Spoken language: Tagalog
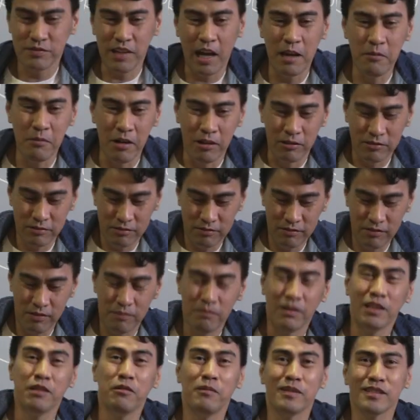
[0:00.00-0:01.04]
Ay mo,
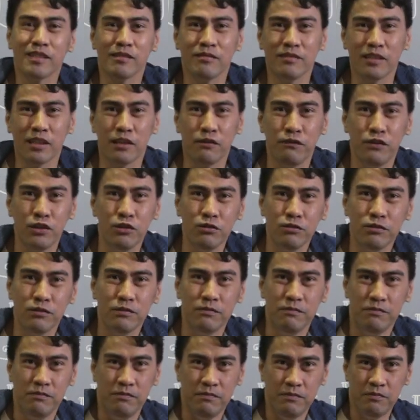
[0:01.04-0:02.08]
pwede ba nag-review?
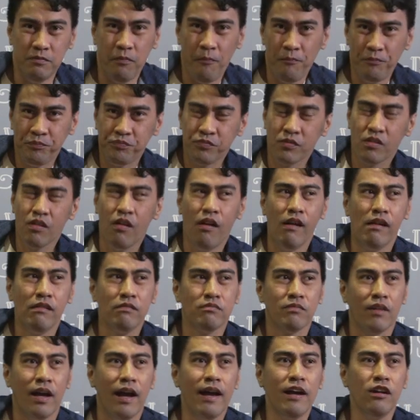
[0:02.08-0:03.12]

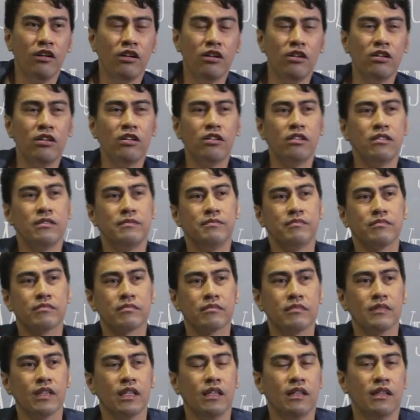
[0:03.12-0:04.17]
Ah, oo.
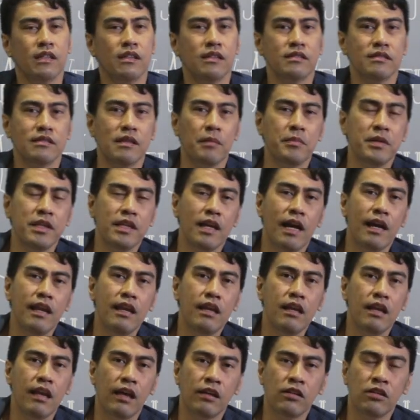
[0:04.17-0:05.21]
Sabi ni
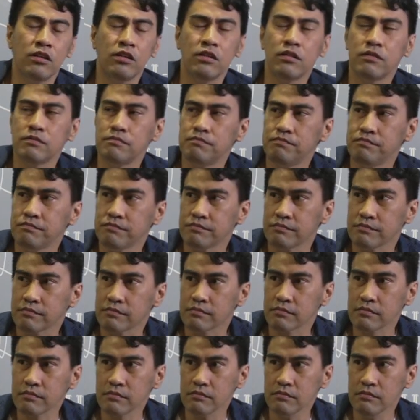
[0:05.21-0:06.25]
Al, ano,
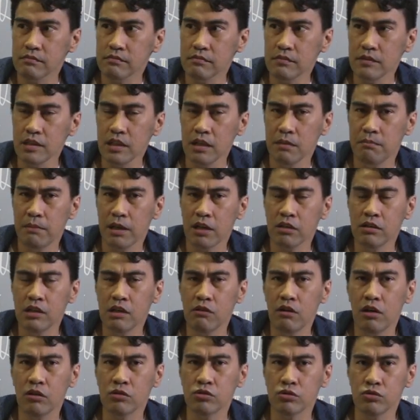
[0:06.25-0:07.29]
meron
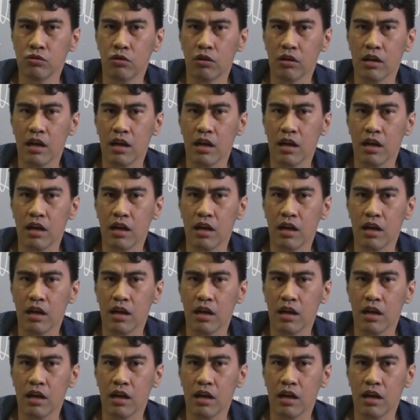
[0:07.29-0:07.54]
daw akong 2